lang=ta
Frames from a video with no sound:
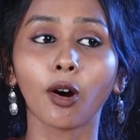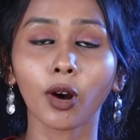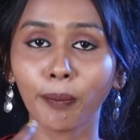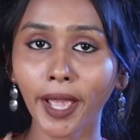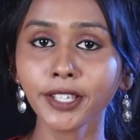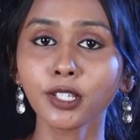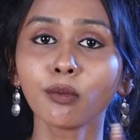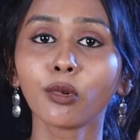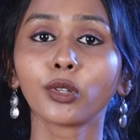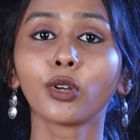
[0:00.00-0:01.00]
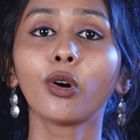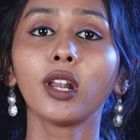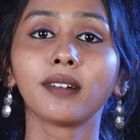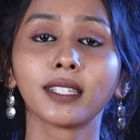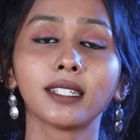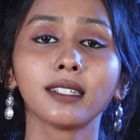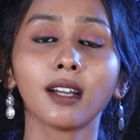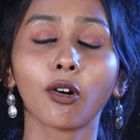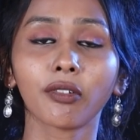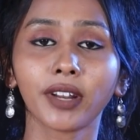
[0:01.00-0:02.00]
அவங்க பேசும்போதோ இல்லை வந்துட்டு
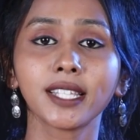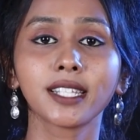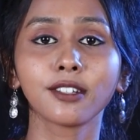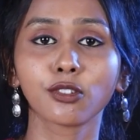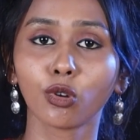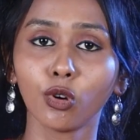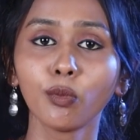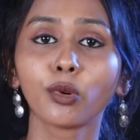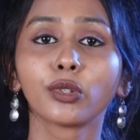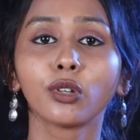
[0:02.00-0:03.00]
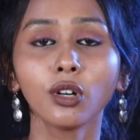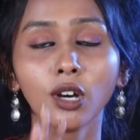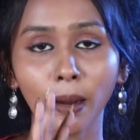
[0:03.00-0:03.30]
அவங்க ஃப்ரெண்ட்ஸ் கிட்ட சொல்லும் போதோ